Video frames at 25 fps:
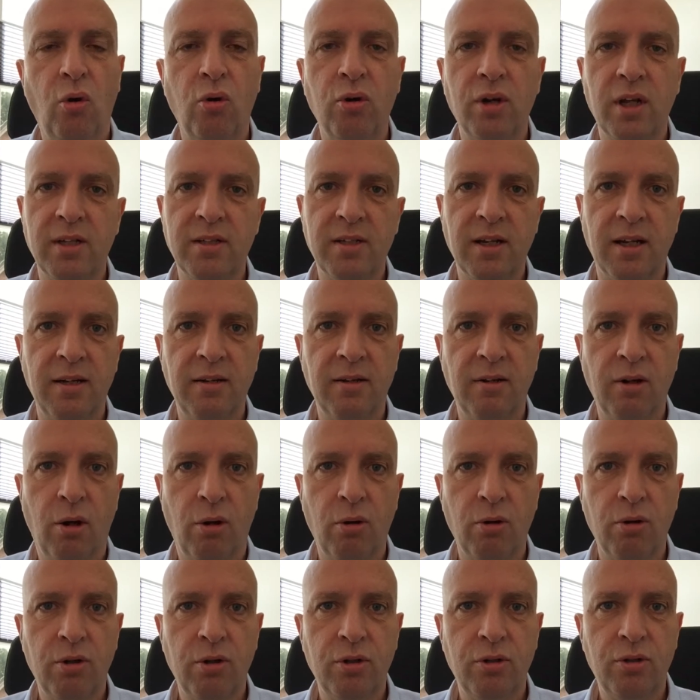und das dann
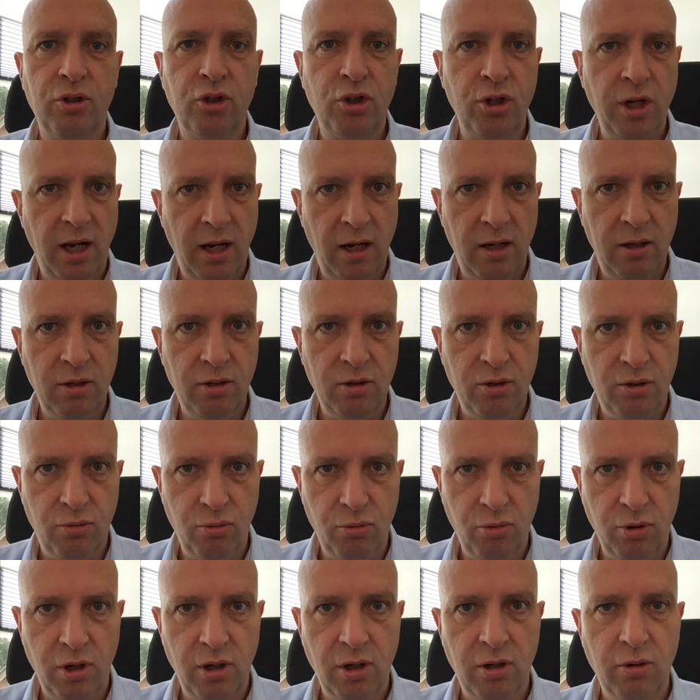auch schnell,
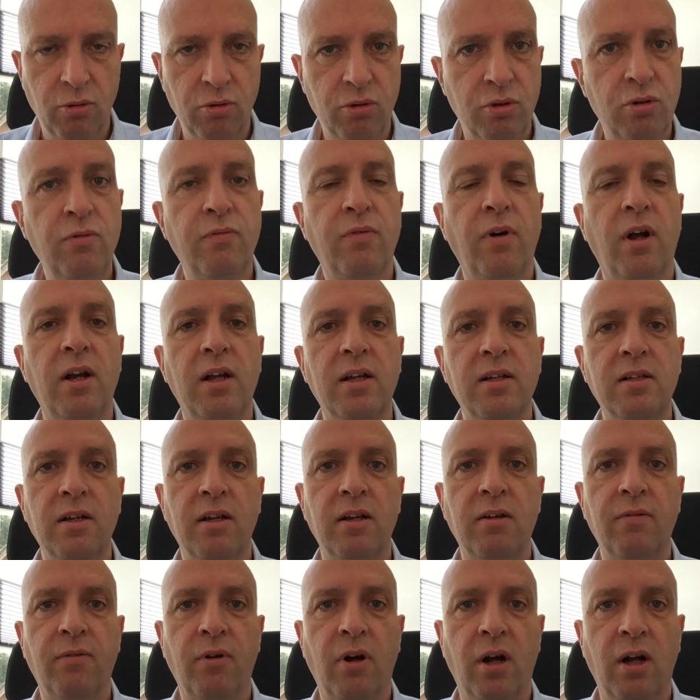zügig und
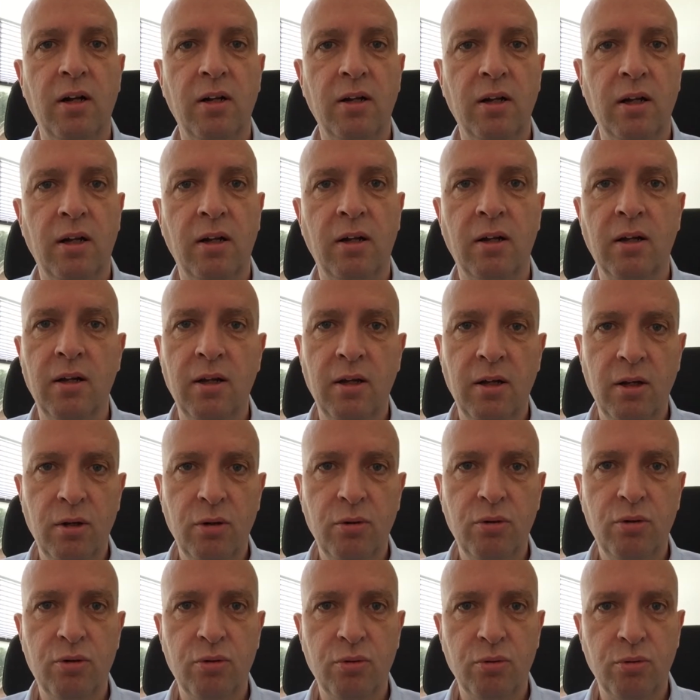zuverlässig vor allen Dingen
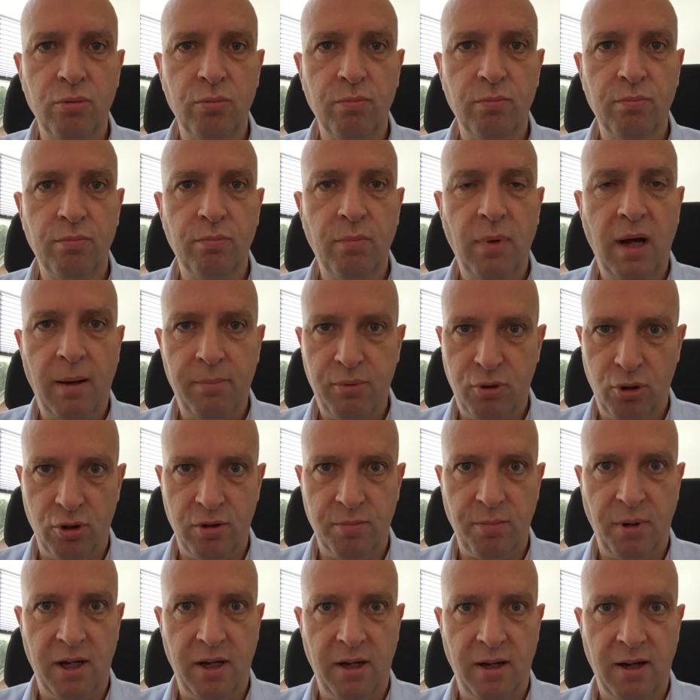zum
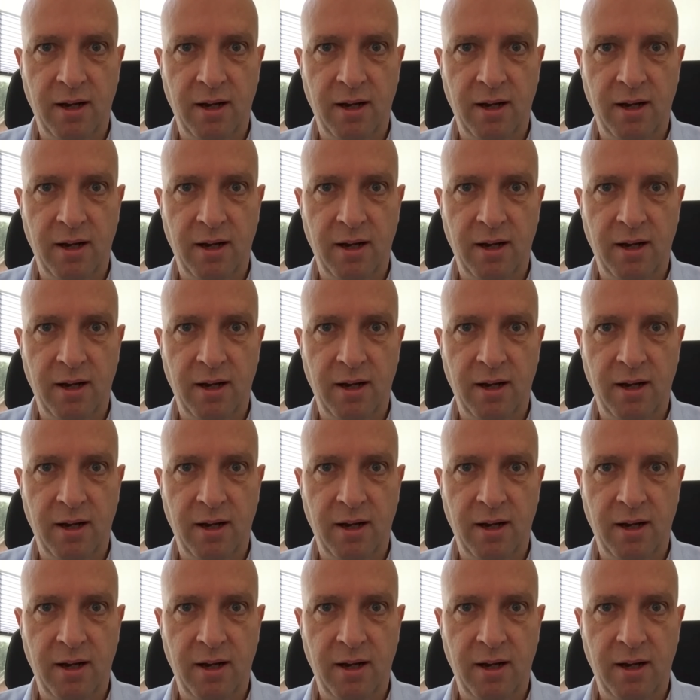Abschluss bringen